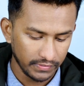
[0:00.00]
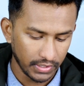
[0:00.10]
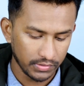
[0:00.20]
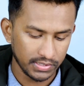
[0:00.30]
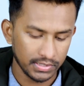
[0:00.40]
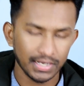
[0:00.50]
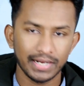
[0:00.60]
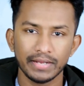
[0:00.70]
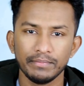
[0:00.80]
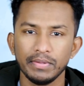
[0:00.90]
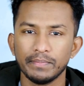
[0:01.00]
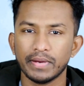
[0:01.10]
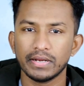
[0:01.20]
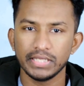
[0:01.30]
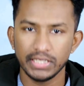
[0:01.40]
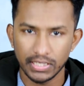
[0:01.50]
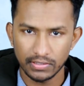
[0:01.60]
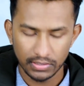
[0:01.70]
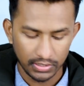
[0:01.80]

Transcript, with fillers: থাউজেন্ড আর বি পার ইয়ার